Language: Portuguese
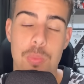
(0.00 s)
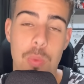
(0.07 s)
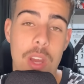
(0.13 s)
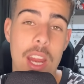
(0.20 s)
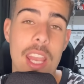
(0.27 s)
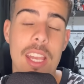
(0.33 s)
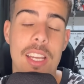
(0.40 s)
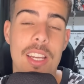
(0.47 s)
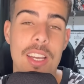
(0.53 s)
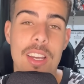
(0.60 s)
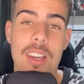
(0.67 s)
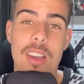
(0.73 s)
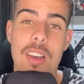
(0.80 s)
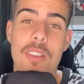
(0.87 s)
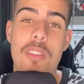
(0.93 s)
Porém,
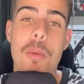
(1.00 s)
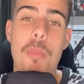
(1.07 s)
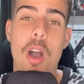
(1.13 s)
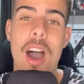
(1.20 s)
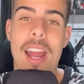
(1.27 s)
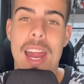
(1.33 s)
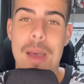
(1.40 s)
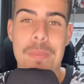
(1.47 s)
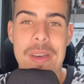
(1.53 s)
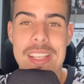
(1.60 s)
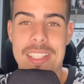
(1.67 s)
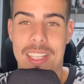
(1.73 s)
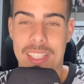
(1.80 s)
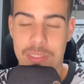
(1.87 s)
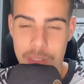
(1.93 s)
Vambora,
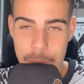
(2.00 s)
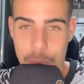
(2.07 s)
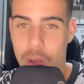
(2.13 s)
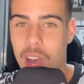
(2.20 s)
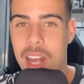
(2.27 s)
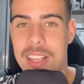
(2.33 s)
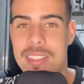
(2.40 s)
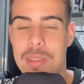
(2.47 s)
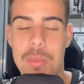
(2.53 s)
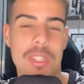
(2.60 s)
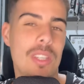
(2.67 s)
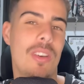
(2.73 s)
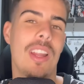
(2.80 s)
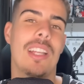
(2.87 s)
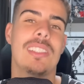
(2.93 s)
rapaziada, vambora, sem
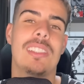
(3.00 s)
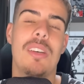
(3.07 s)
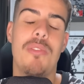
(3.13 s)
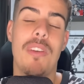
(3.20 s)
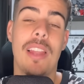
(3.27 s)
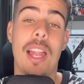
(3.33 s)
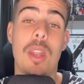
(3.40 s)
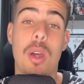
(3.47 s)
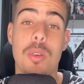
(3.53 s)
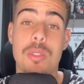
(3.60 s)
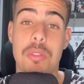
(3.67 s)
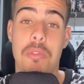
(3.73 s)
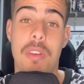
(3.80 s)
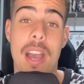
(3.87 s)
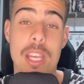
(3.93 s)
muita enrolação, falar logo
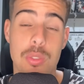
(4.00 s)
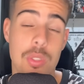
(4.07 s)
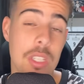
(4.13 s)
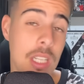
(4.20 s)
de Vasco.